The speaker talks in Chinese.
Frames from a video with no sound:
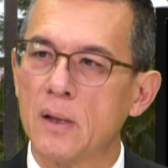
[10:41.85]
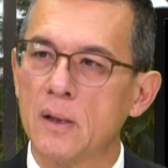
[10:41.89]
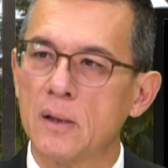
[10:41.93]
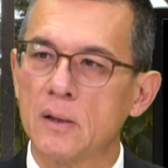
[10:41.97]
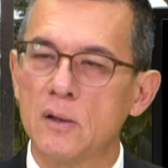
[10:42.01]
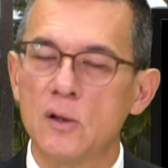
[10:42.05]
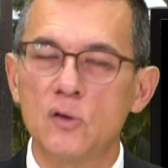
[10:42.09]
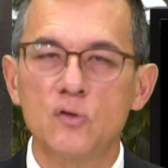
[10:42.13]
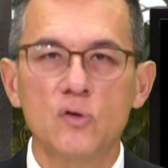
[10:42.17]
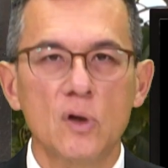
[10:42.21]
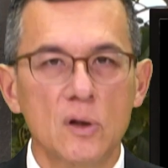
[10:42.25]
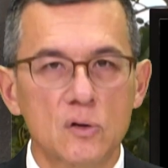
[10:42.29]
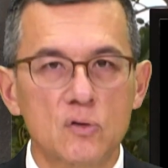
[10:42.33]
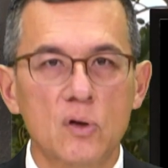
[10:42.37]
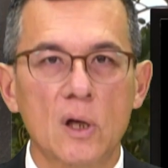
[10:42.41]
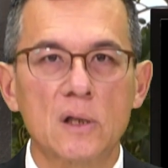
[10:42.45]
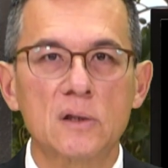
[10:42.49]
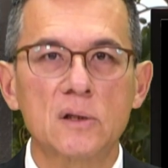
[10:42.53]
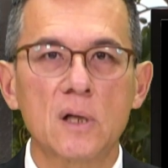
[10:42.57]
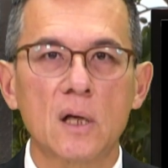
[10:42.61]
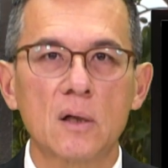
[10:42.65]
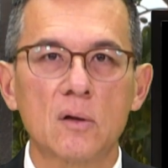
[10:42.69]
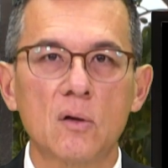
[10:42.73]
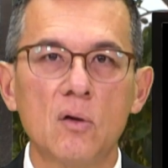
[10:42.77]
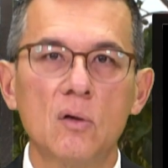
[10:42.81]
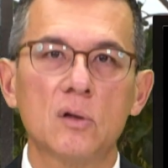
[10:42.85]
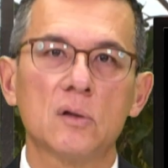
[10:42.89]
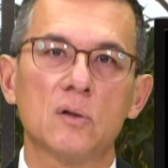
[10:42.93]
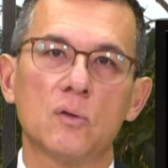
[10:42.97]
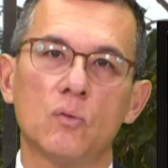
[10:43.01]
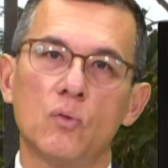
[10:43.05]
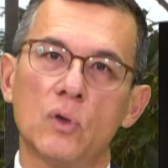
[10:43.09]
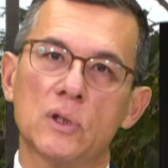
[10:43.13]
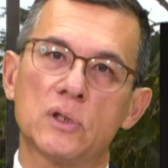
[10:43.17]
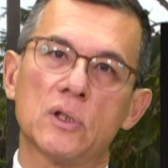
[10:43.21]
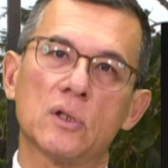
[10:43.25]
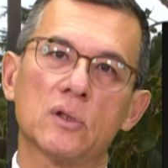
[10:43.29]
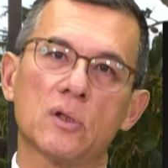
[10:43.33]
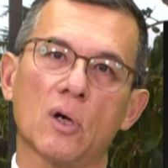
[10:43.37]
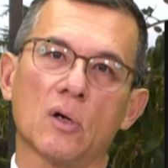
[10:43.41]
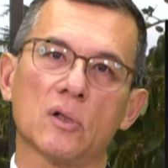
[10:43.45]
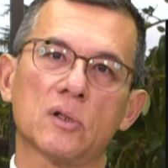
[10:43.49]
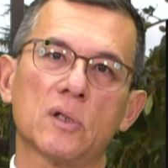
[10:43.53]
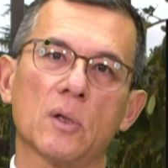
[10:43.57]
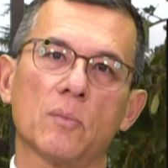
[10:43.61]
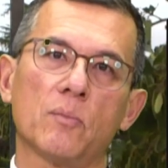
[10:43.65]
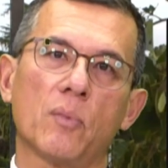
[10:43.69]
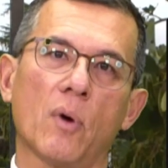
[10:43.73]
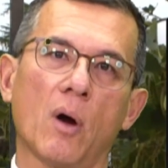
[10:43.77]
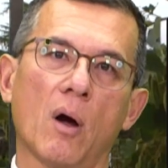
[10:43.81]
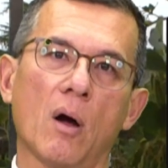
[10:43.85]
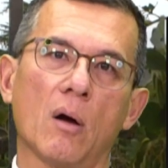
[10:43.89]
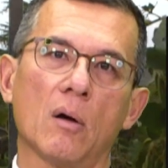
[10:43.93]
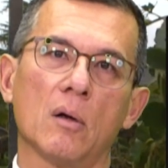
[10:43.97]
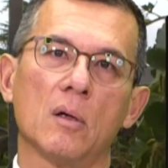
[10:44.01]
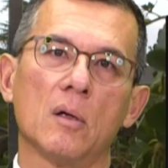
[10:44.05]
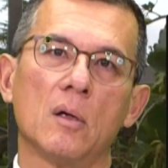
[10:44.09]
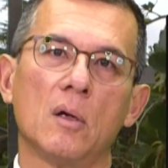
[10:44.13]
他睡在船上以后，卫生条件不好。